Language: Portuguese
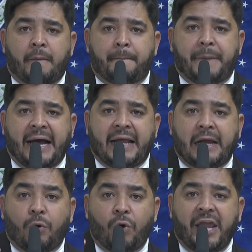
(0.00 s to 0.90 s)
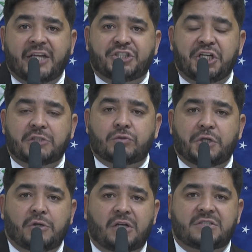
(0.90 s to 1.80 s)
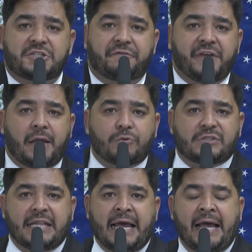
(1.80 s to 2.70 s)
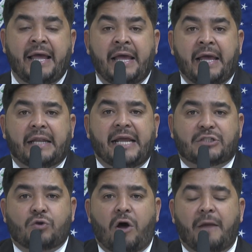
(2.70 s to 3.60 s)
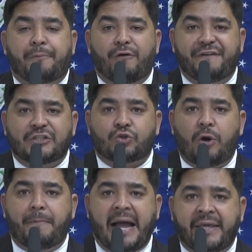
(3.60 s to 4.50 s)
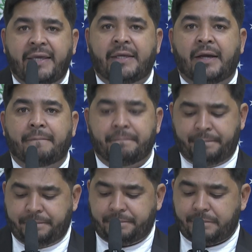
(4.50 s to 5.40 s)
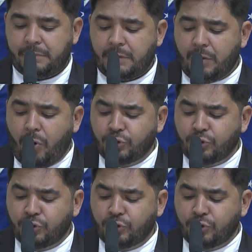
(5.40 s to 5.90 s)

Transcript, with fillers: para o registro que nós tivemos lá na escola Professor Bahia, com o